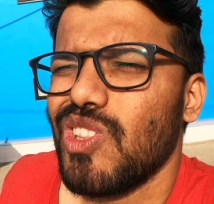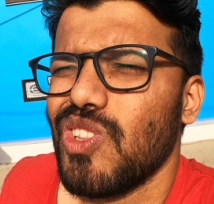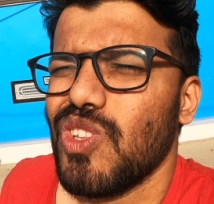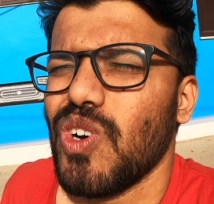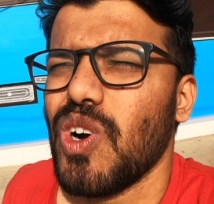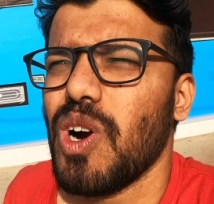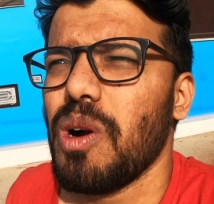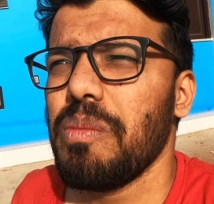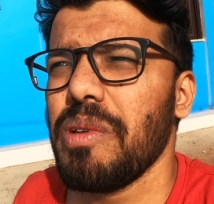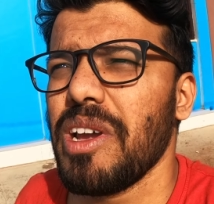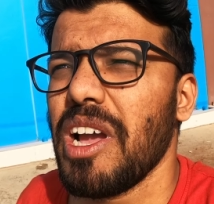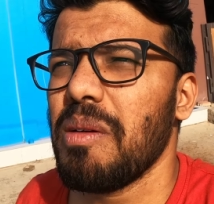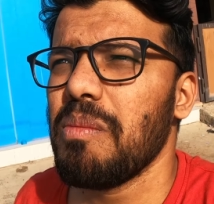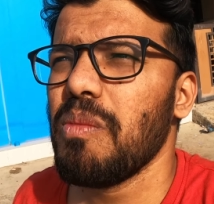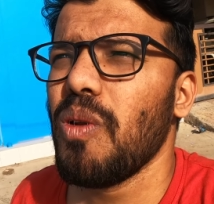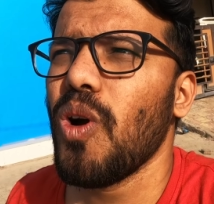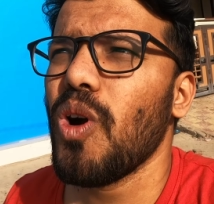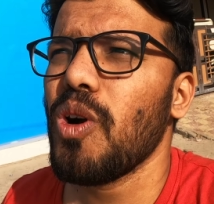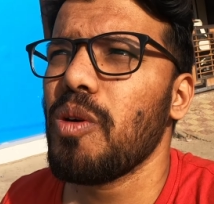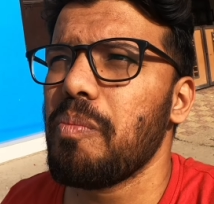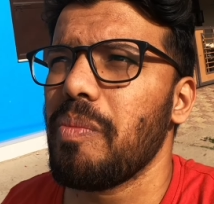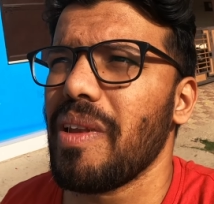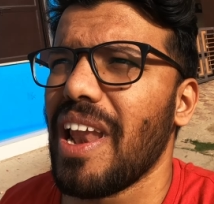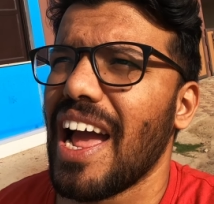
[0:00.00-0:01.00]
तो अभी हम
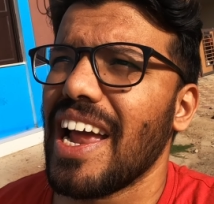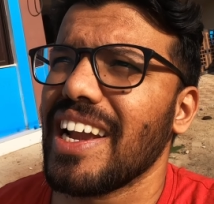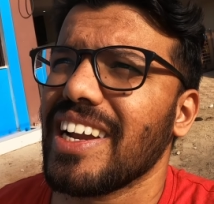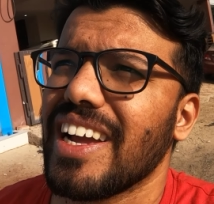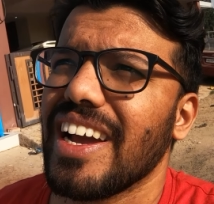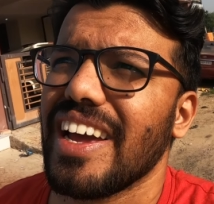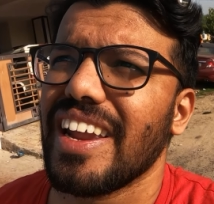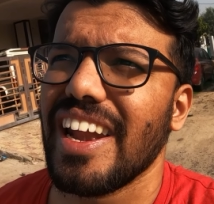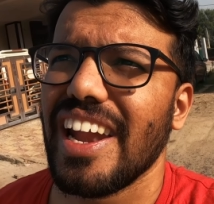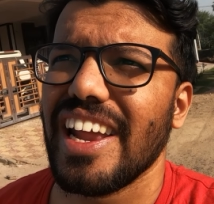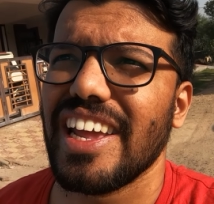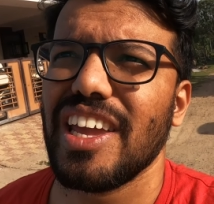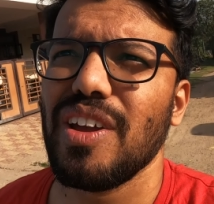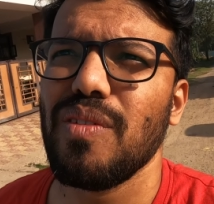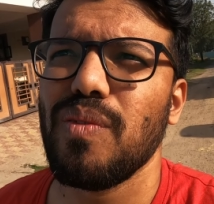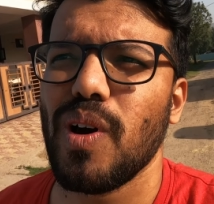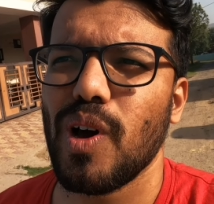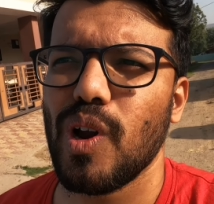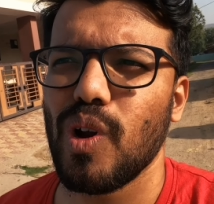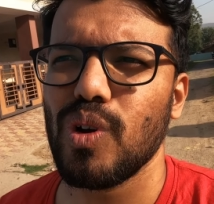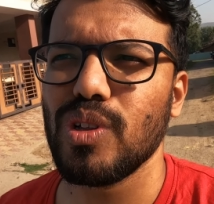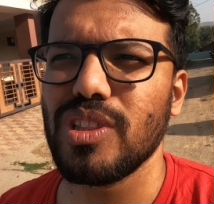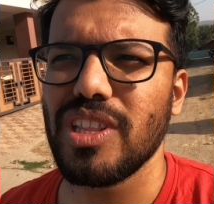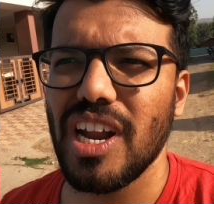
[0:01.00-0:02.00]
लोग प्लान कर रहे हैं कि
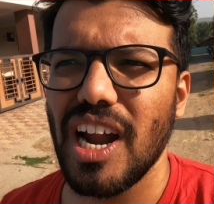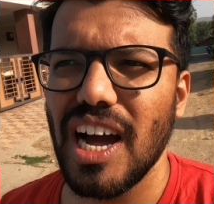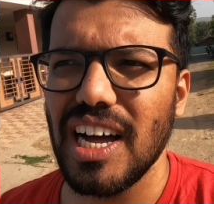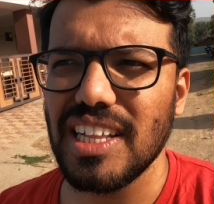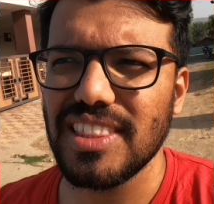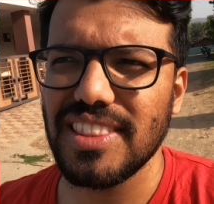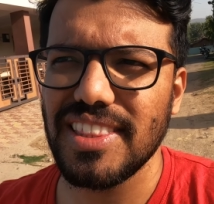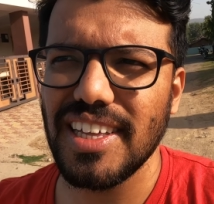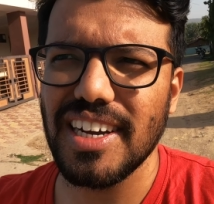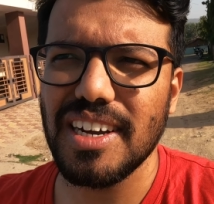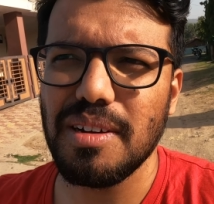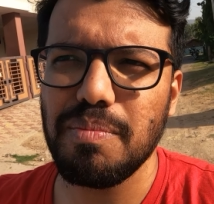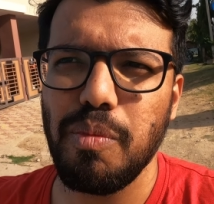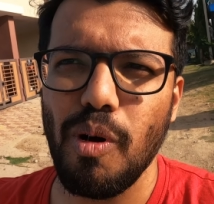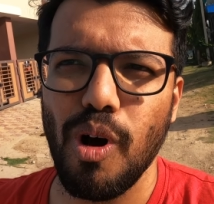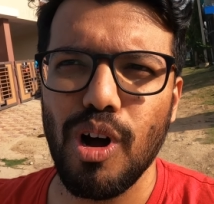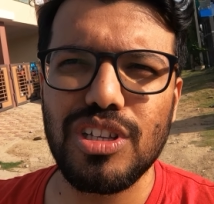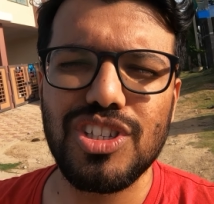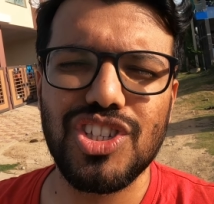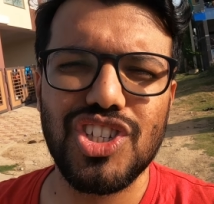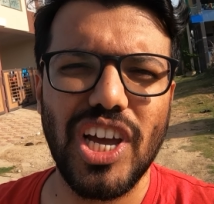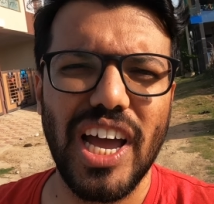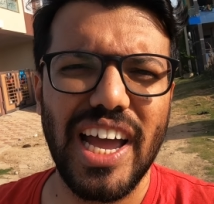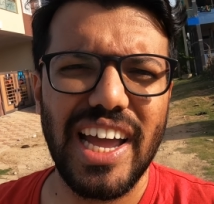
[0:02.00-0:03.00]
वडोदरा तक
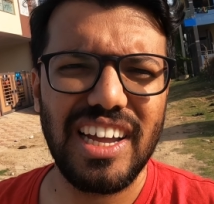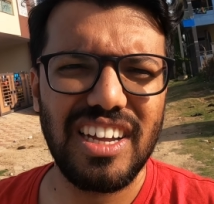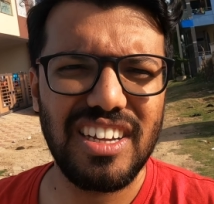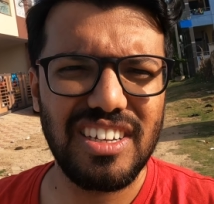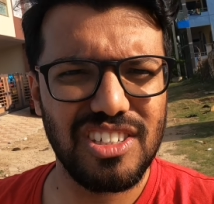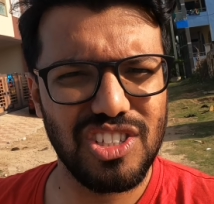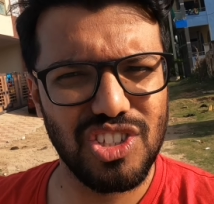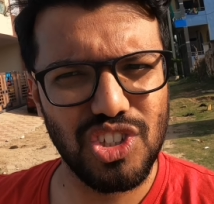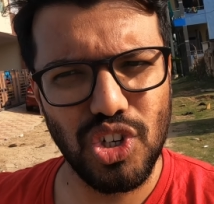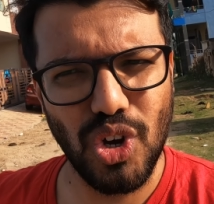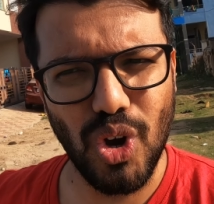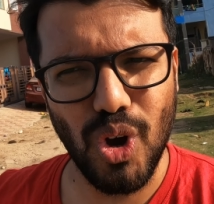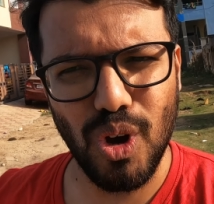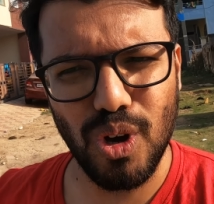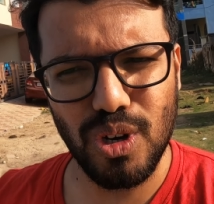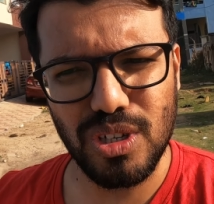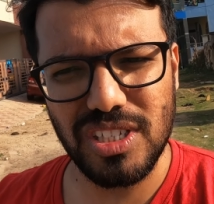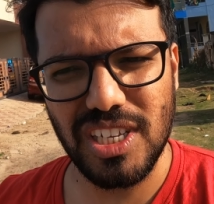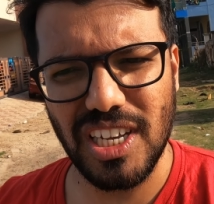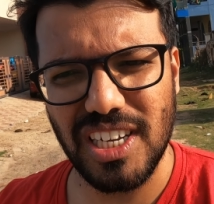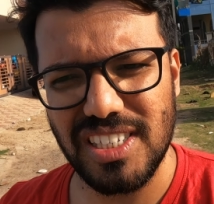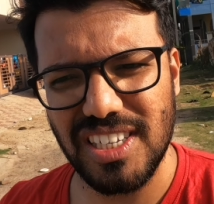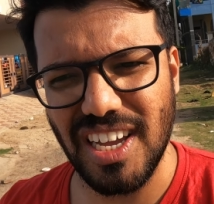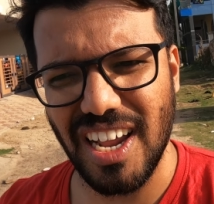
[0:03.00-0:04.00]
पहुँच जाए जो
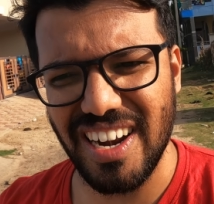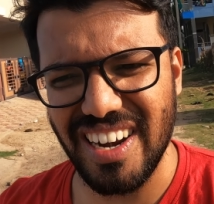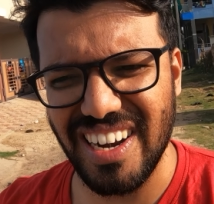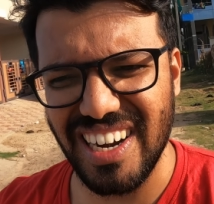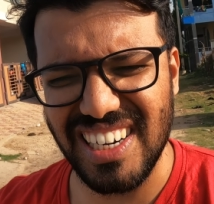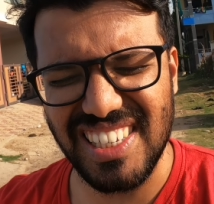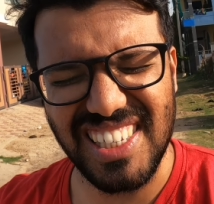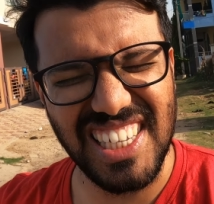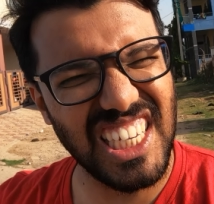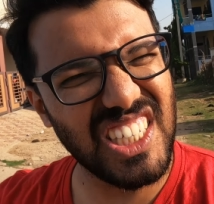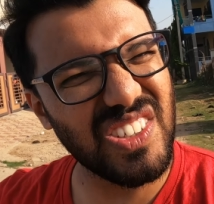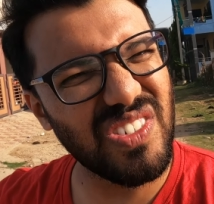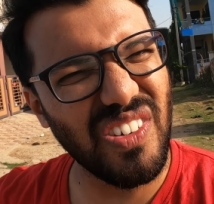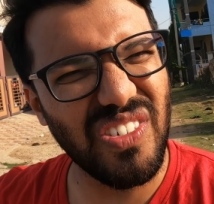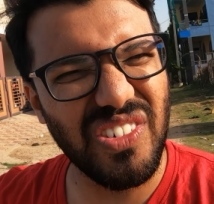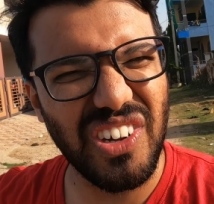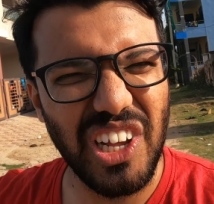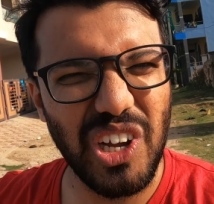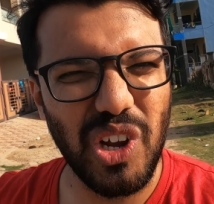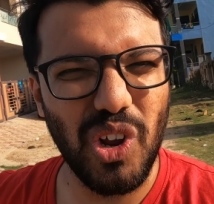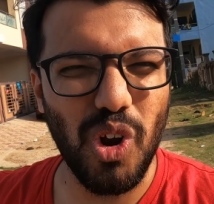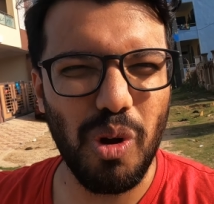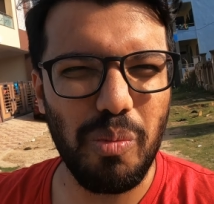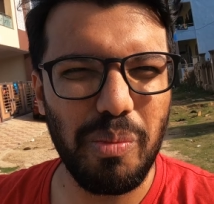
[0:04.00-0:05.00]
600
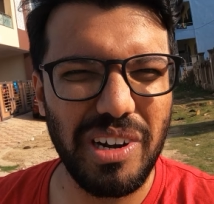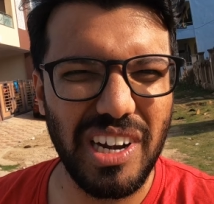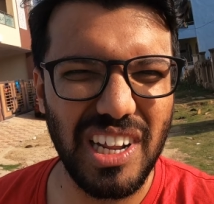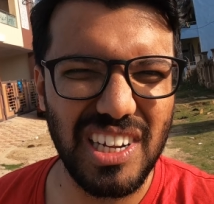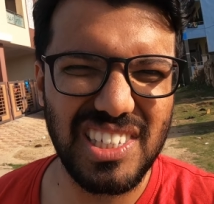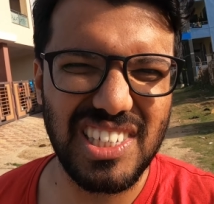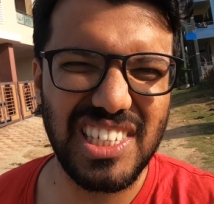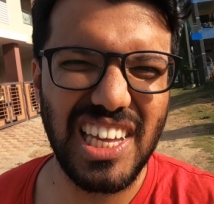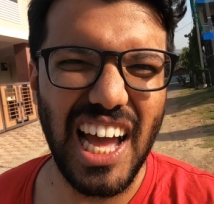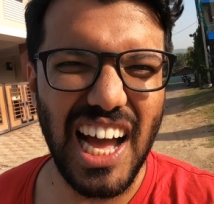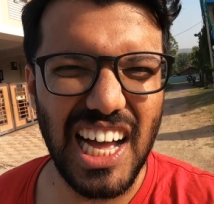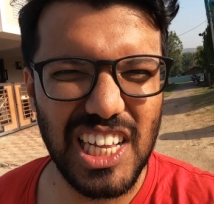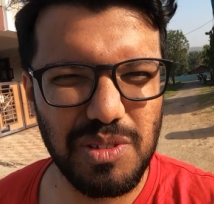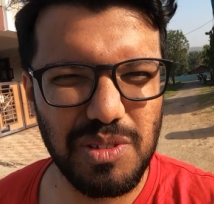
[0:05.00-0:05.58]
650 किलोमीटर्स के